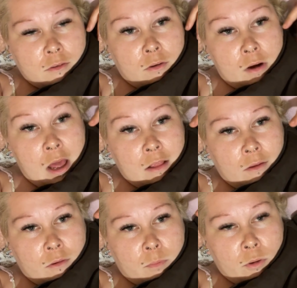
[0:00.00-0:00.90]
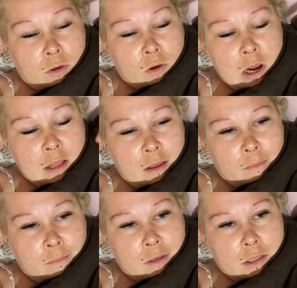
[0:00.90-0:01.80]
e, kolano pod
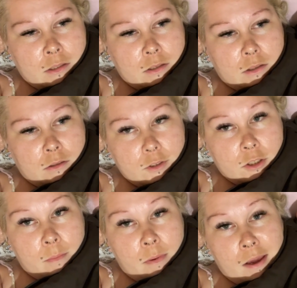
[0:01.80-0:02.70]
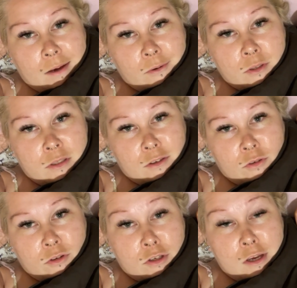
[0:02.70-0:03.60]
kolanem, więc trzeba jakoś
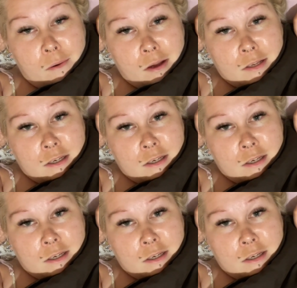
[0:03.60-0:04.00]
zacząć działać,